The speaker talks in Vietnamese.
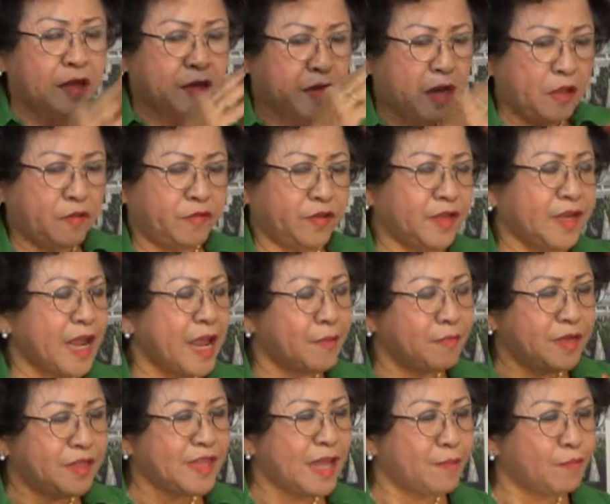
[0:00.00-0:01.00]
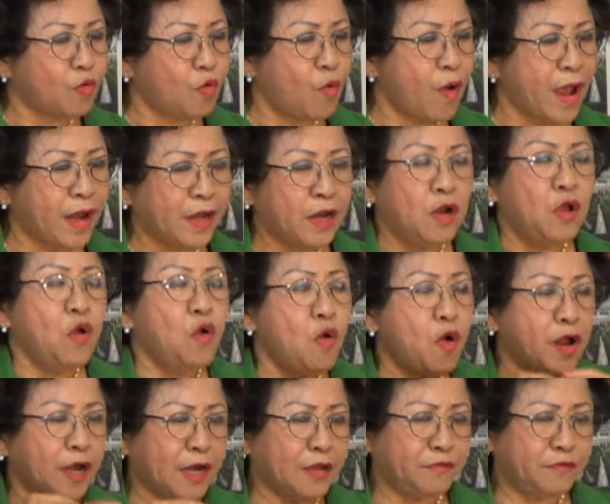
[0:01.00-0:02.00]
để Việt Nam đi tham quan
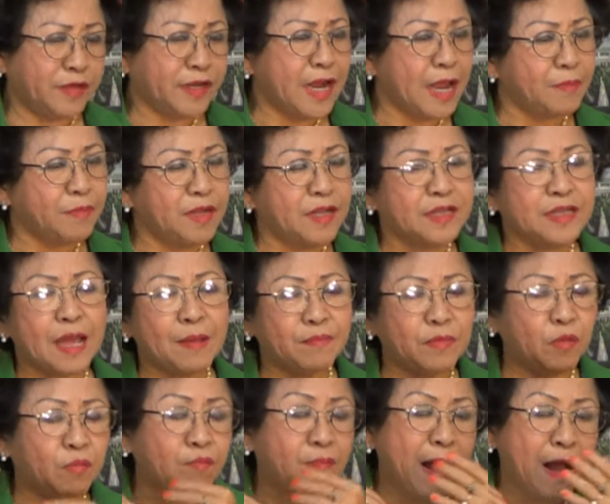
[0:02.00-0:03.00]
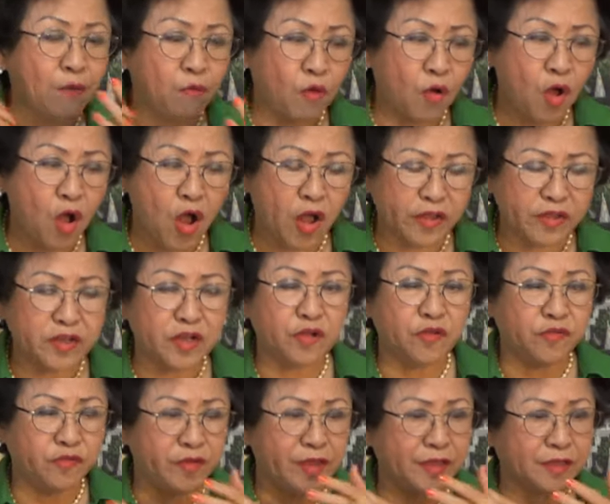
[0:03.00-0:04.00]
hoặc là Việt Nam đi thăm đồng bào của họ, người
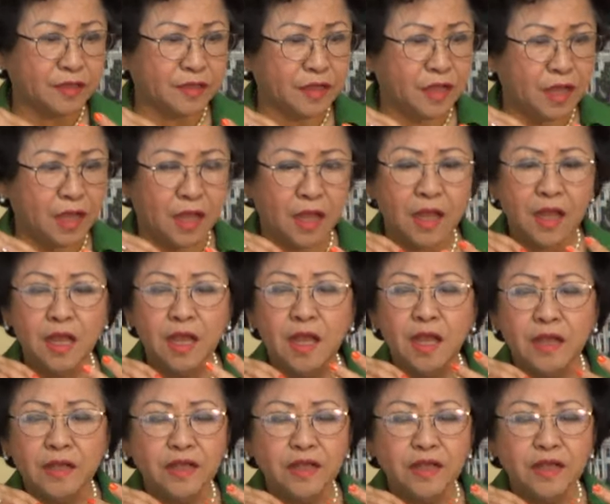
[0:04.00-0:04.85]
Việt, uh,